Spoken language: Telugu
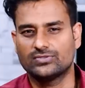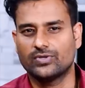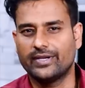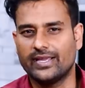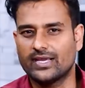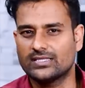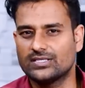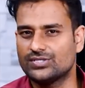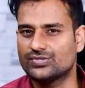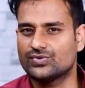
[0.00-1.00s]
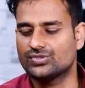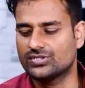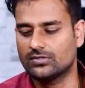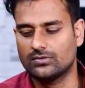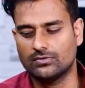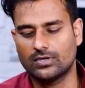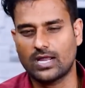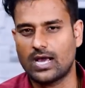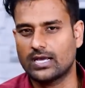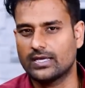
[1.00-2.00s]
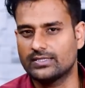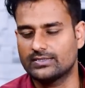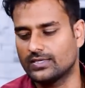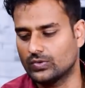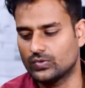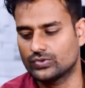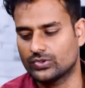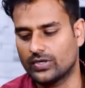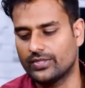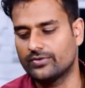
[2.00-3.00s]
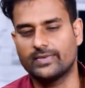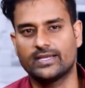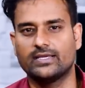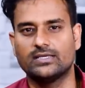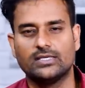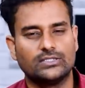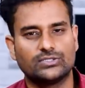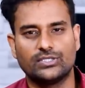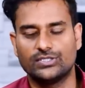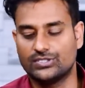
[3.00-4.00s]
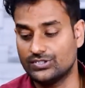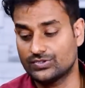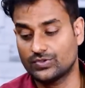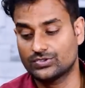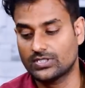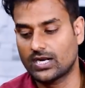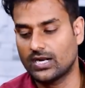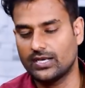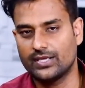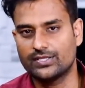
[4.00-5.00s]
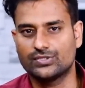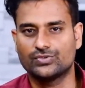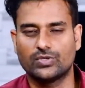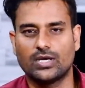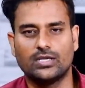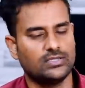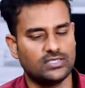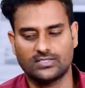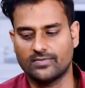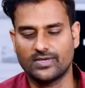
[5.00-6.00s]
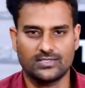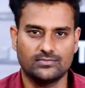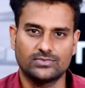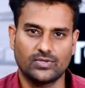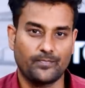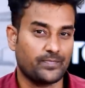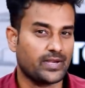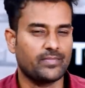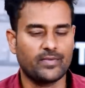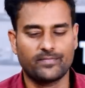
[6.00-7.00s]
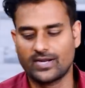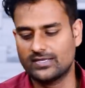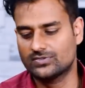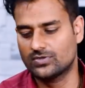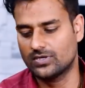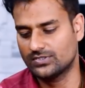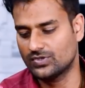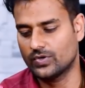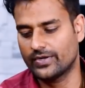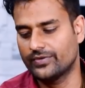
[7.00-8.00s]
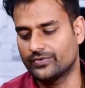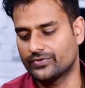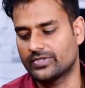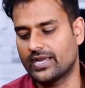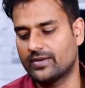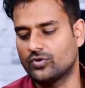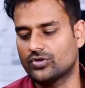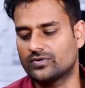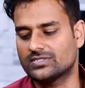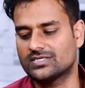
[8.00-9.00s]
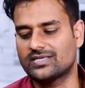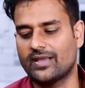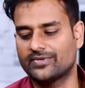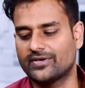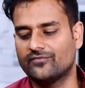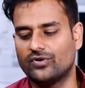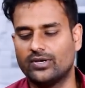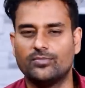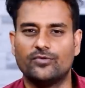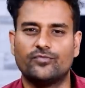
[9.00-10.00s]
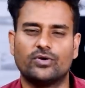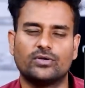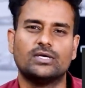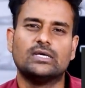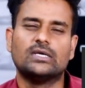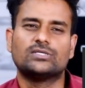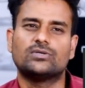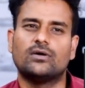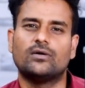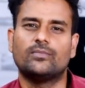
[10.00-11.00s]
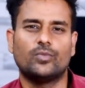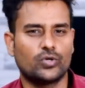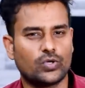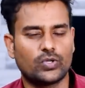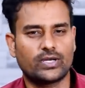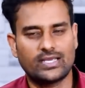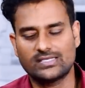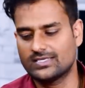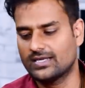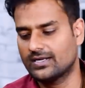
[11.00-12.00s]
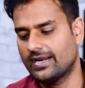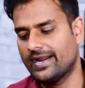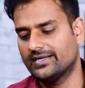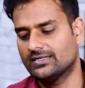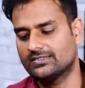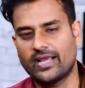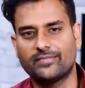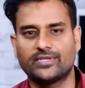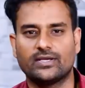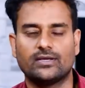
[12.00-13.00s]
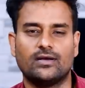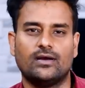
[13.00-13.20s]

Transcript: సో ఇండియాకైతే తీసుకొచ్చినట్లు నాకైతే గుర్తుకు లేదు మరి సో ఇది తీసుకొస్తారా లేదా చూడాలి తెస్తే మాత్రం సో ప్రీమియం ప్రైస్ రేంజ్లోనే ఉంటుంది అండ్ మోటో వర్సెస్ శాంసంగ్ ఫోల్డబుల్ ఫోన్ సో మోటో రేజర్ అండ్ శాంసంగ్